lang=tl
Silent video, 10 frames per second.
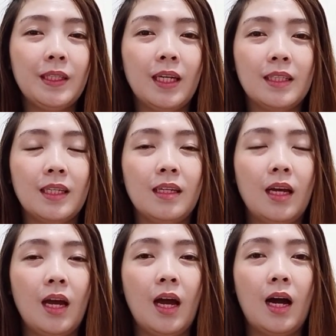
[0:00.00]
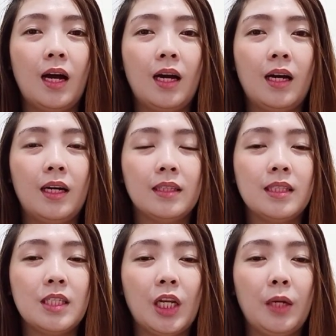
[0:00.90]
Ito, uh, eh, ah,
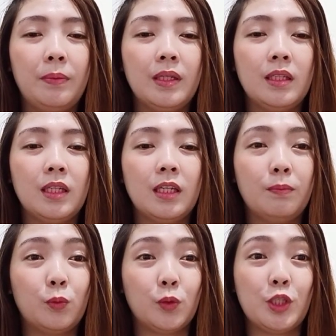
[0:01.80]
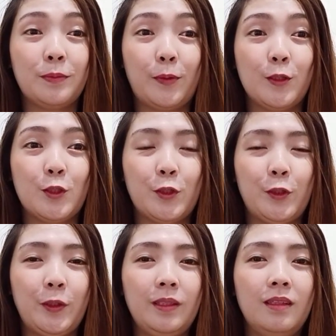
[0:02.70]
disclaimer, hindi din po ito
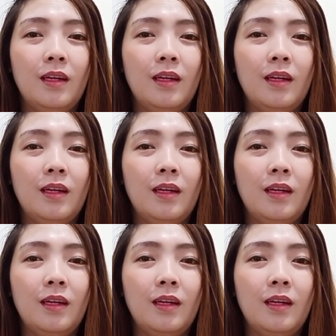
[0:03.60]
sponsored.